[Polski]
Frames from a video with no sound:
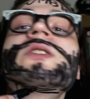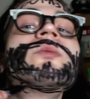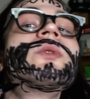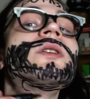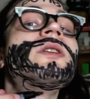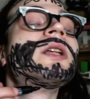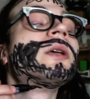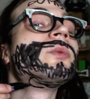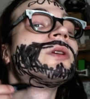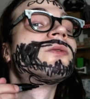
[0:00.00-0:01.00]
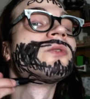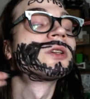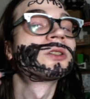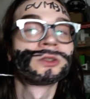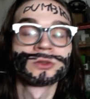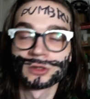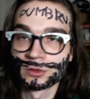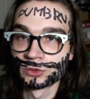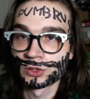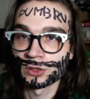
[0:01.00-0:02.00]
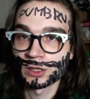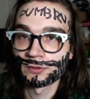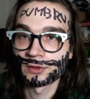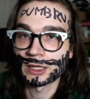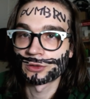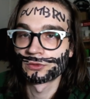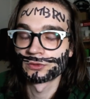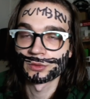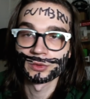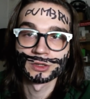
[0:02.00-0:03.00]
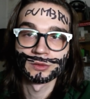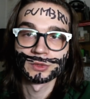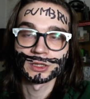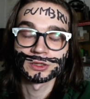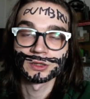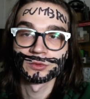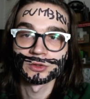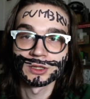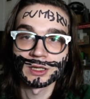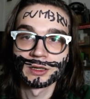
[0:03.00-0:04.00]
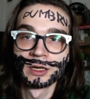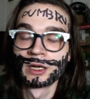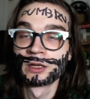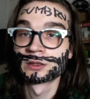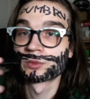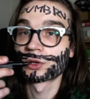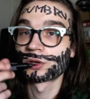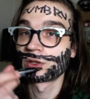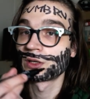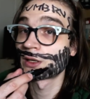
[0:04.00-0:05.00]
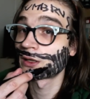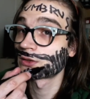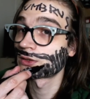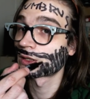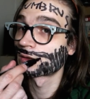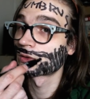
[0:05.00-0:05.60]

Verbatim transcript: żeby najlepiej wyrżnąć komuś trochę flaków, no bo tym też się można spokojnie najeść, jak